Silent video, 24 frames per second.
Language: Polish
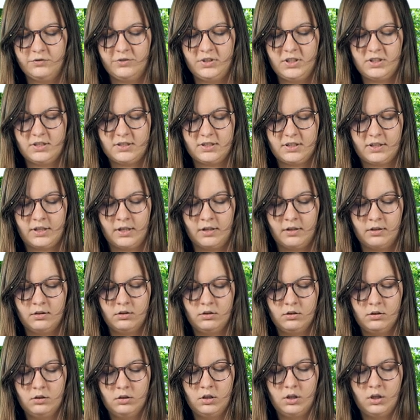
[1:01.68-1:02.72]
gwizdka.
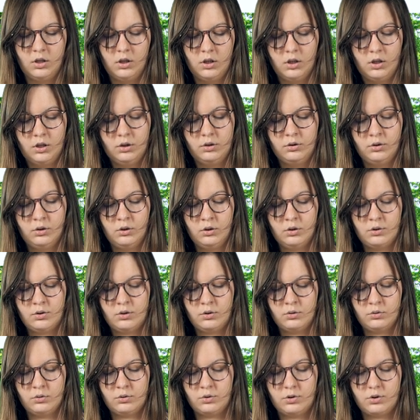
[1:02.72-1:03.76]
No
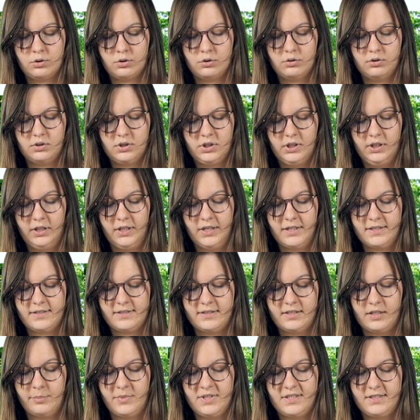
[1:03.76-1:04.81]
cóż,
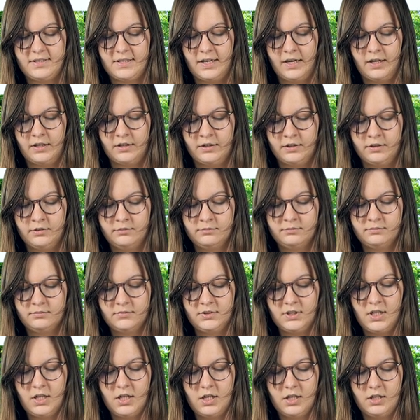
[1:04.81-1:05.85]
jestem stary.
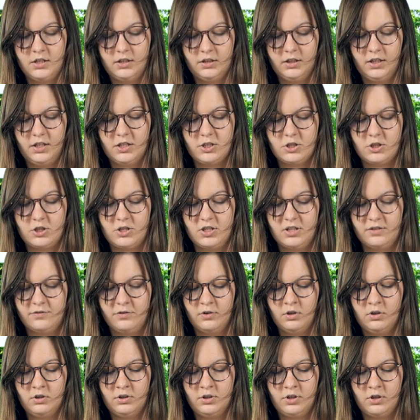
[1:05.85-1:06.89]
Jeżdżę
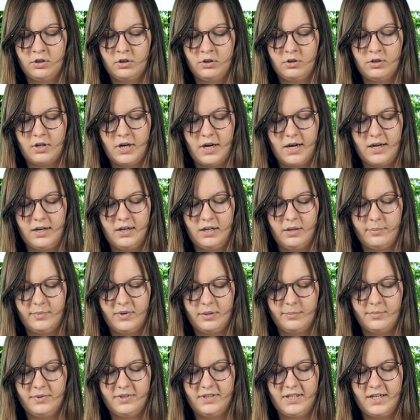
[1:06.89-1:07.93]
wolno, ale
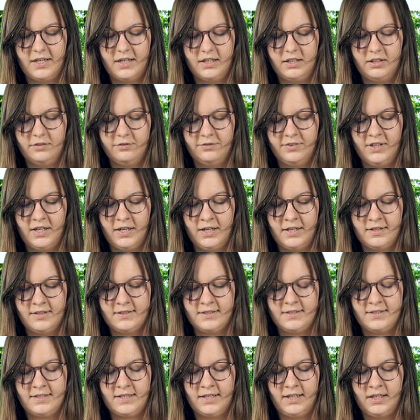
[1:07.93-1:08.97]
mam
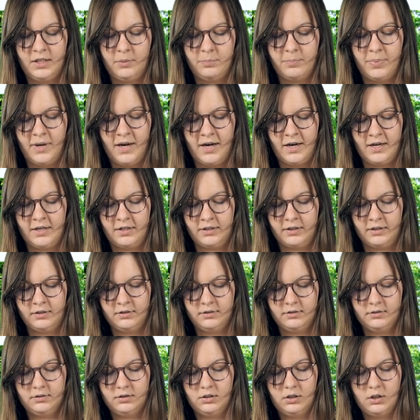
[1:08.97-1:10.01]
najwięcej
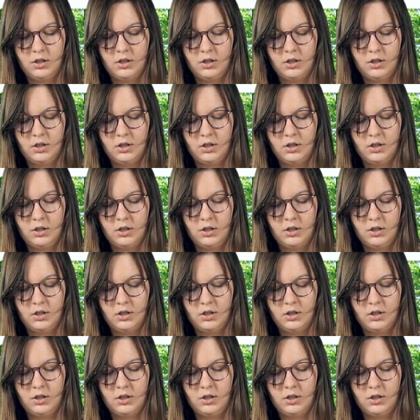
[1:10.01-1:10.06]
pary.